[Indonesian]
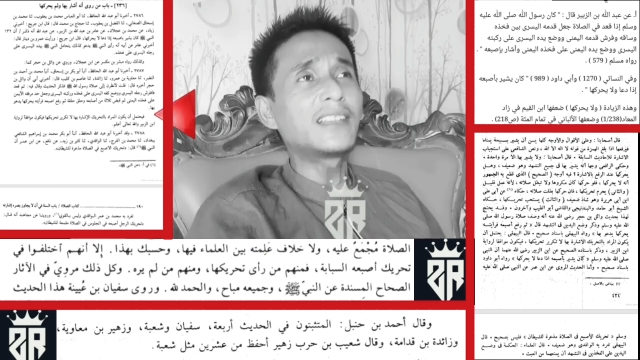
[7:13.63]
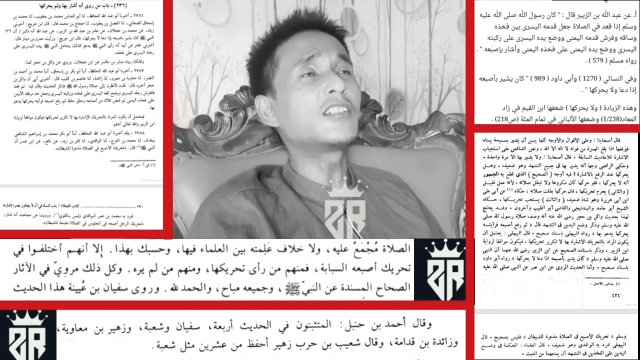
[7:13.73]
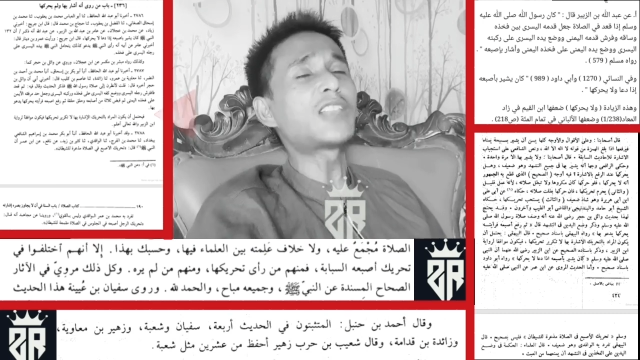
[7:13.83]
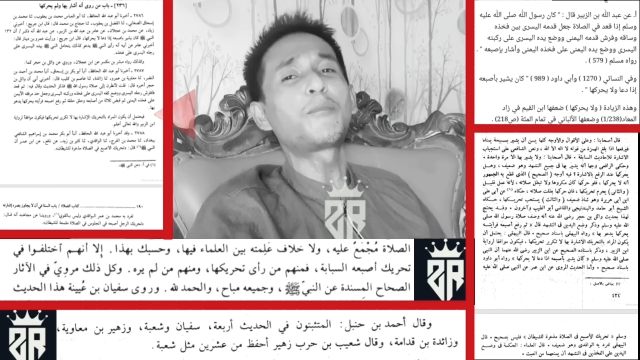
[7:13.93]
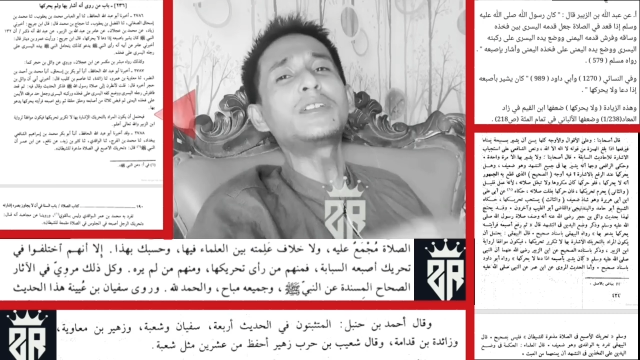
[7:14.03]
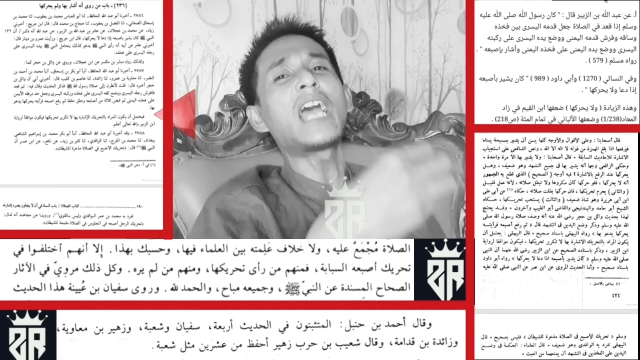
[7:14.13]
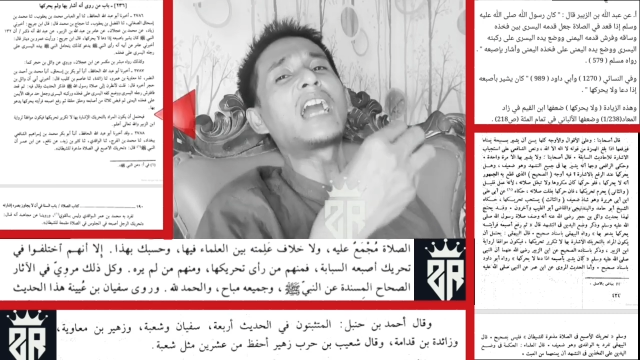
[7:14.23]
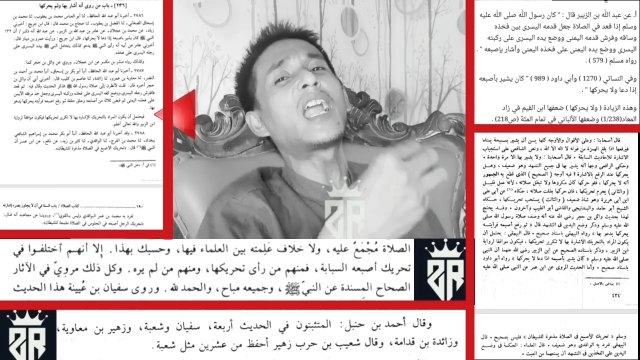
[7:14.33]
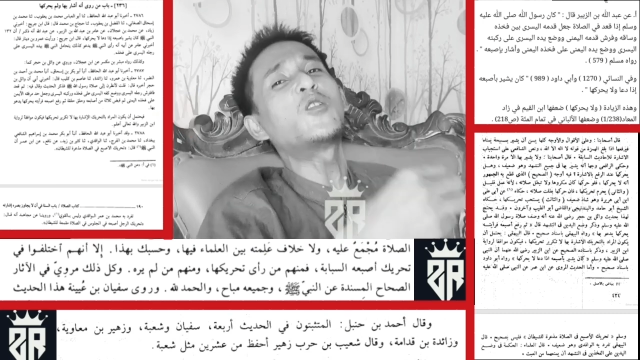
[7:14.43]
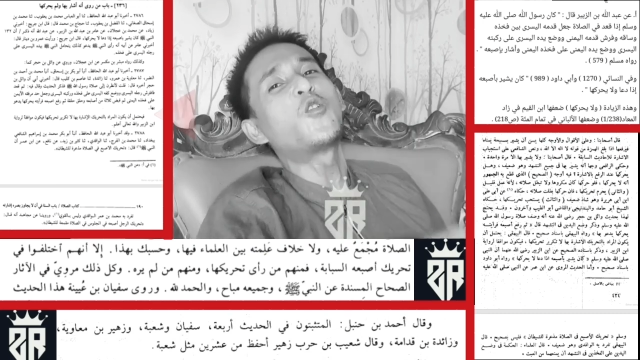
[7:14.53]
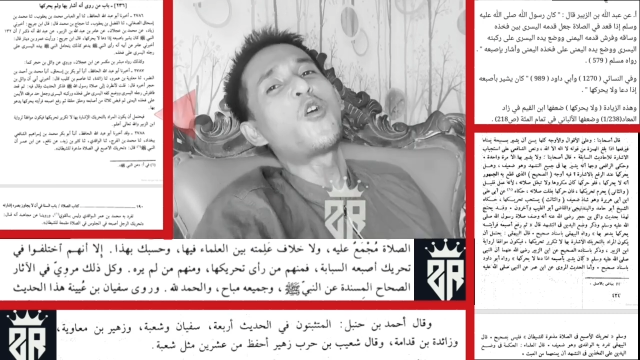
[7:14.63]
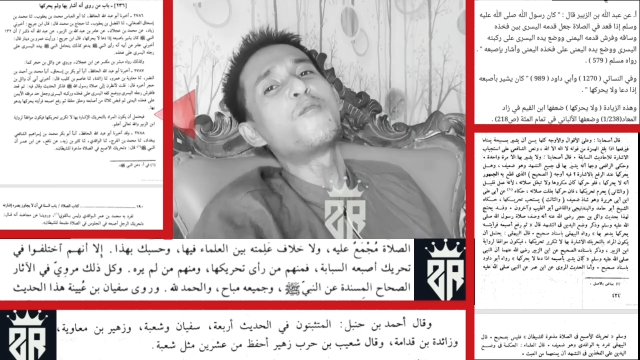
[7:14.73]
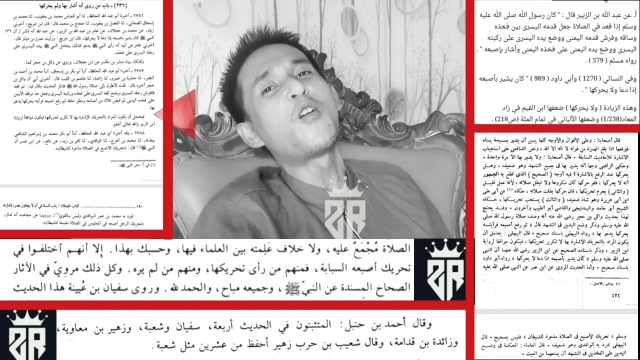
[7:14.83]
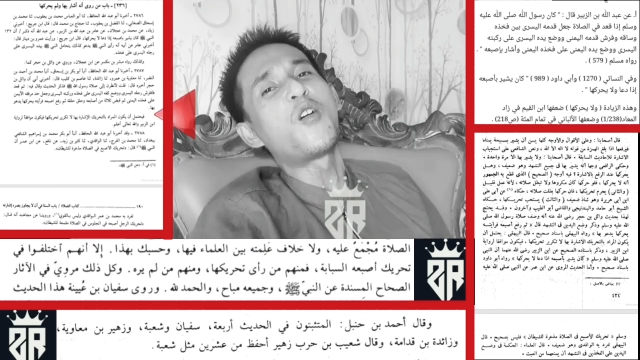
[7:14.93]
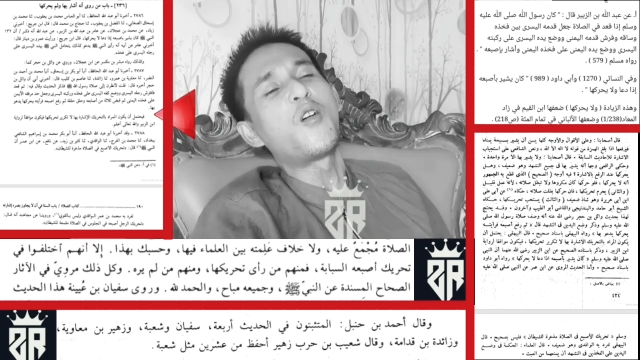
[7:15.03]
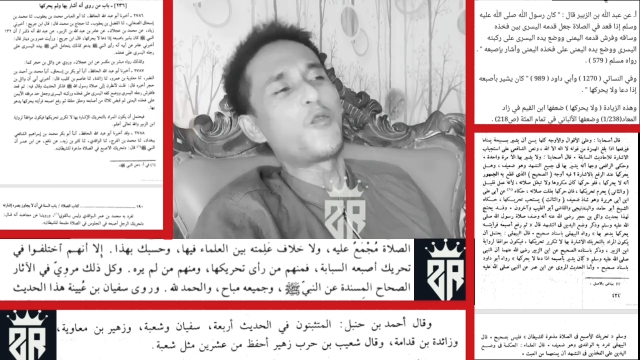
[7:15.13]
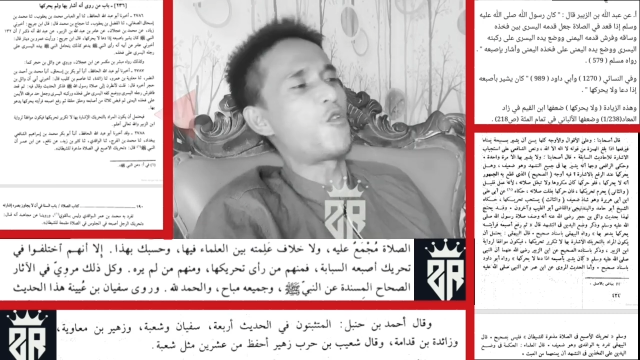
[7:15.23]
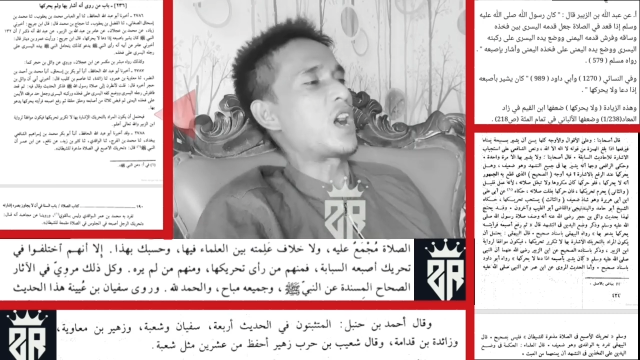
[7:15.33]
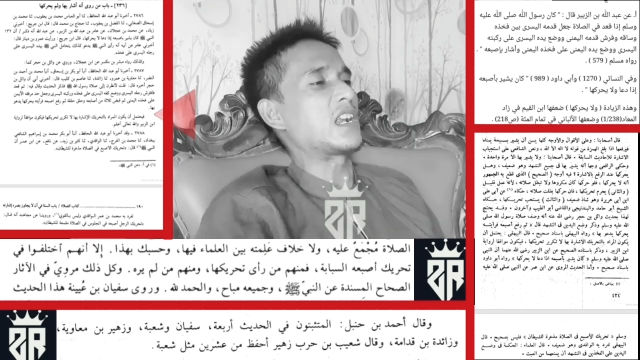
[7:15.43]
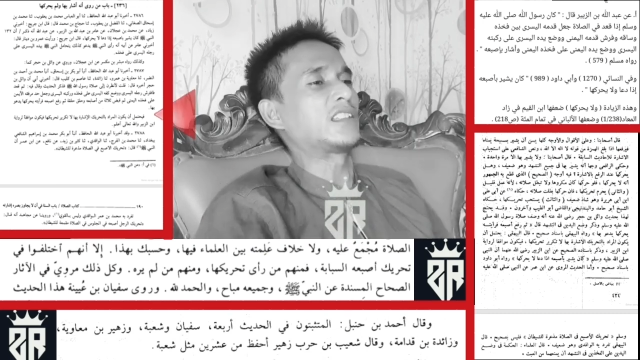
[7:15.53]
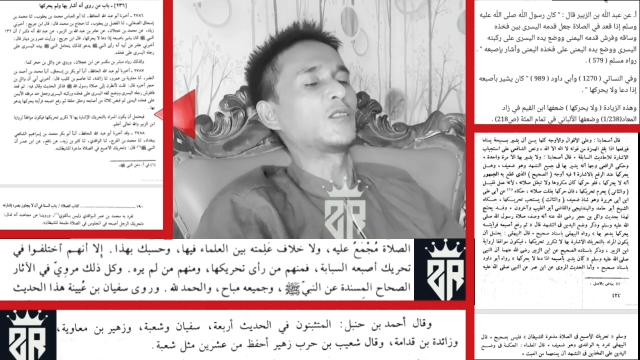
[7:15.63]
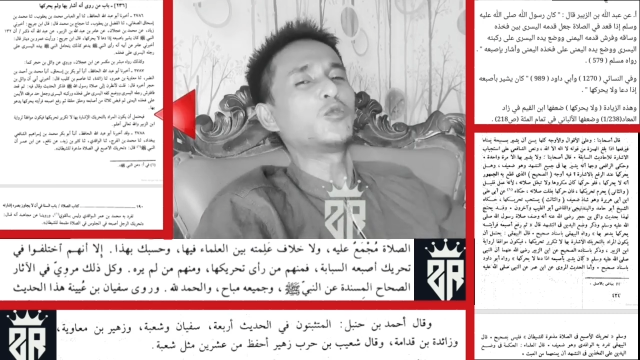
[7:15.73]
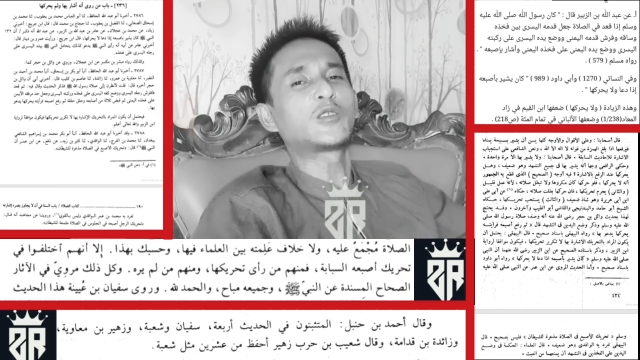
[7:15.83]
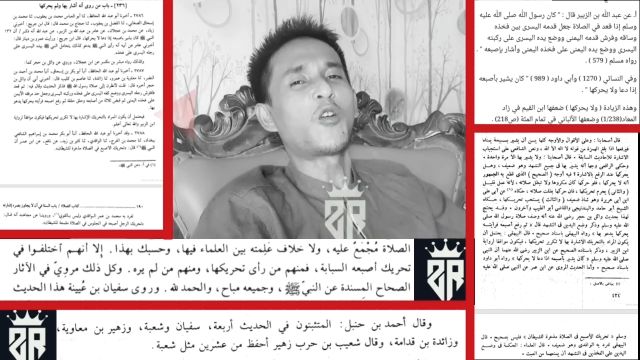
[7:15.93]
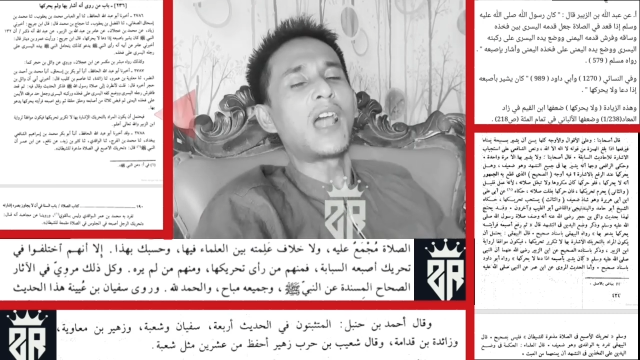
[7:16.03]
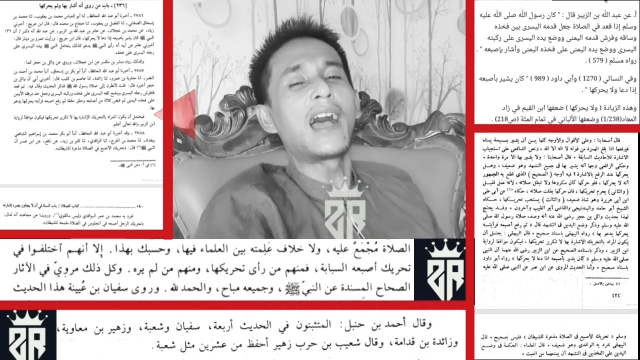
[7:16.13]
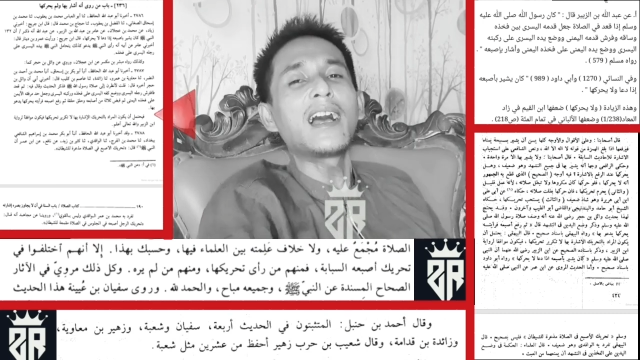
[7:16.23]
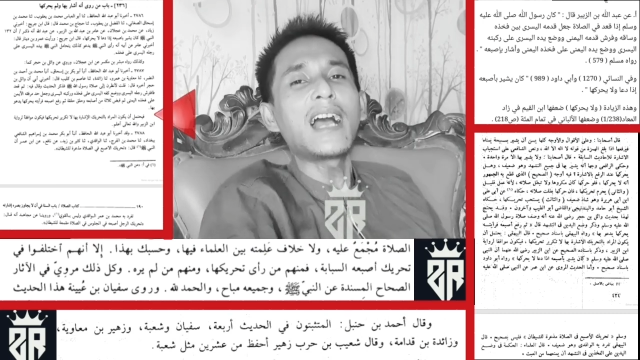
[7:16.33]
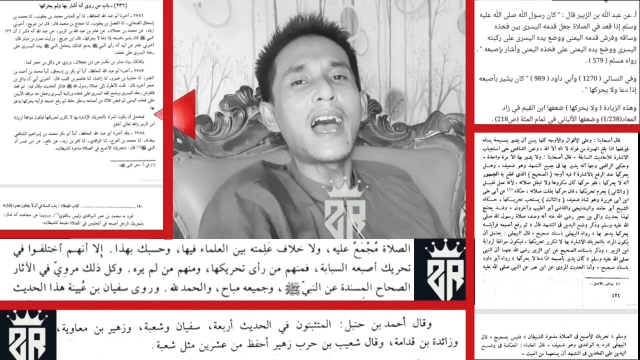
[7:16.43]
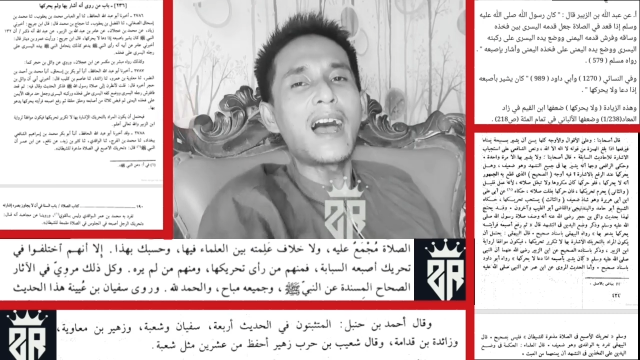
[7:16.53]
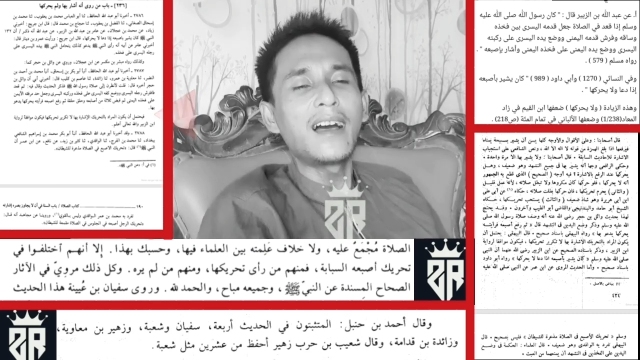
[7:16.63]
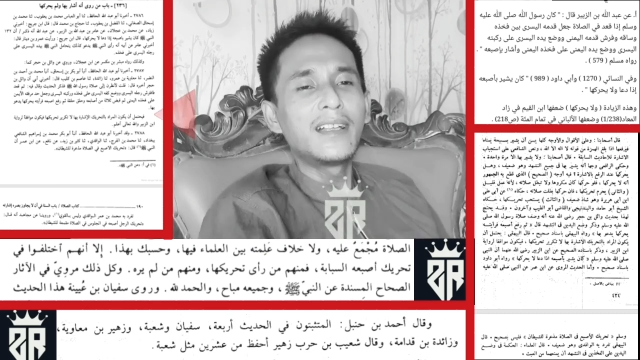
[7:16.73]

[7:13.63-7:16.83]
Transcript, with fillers: tetapi jangan lalu ngomong oh karena satu ditolak enggak